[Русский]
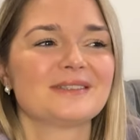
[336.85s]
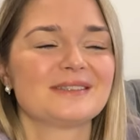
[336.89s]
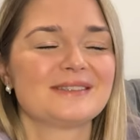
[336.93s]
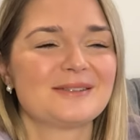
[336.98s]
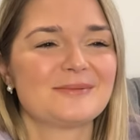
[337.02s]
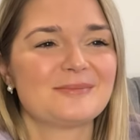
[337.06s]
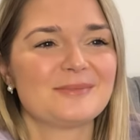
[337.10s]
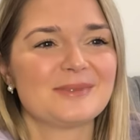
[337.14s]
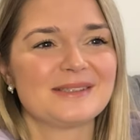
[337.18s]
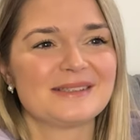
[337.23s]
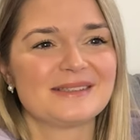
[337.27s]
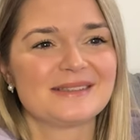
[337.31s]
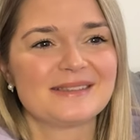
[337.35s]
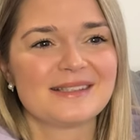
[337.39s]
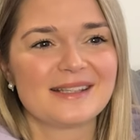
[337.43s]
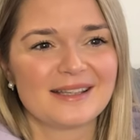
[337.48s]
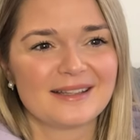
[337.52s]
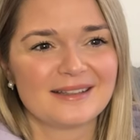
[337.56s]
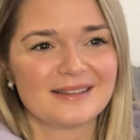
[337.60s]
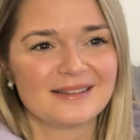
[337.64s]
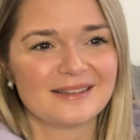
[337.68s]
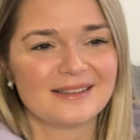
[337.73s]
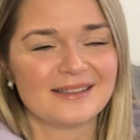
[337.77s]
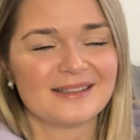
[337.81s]
себе
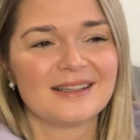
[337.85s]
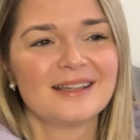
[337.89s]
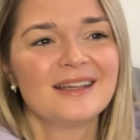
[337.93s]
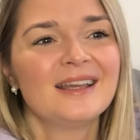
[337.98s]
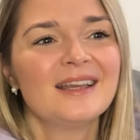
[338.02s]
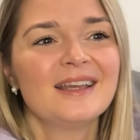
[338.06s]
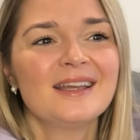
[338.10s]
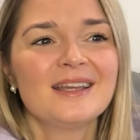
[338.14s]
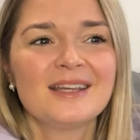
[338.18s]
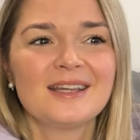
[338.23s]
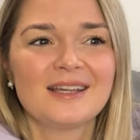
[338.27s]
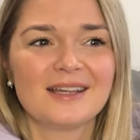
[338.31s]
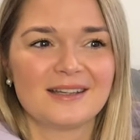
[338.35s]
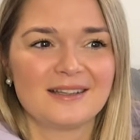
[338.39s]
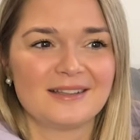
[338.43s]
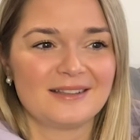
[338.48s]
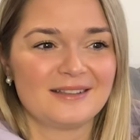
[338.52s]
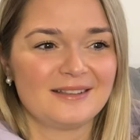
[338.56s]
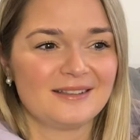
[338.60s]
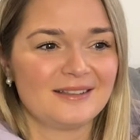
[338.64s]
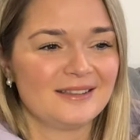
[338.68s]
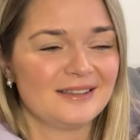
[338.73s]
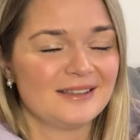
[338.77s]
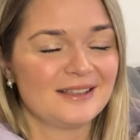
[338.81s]
сделала –
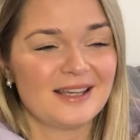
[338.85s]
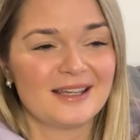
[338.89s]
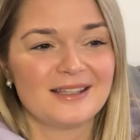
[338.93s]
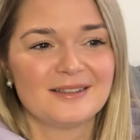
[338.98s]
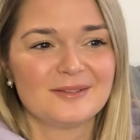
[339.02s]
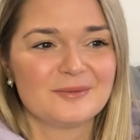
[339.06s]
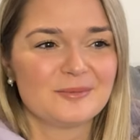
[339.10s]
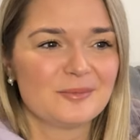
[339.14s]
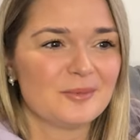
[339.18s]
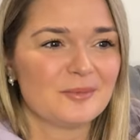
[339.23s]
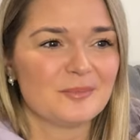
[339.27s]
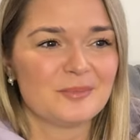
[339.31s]
а, я,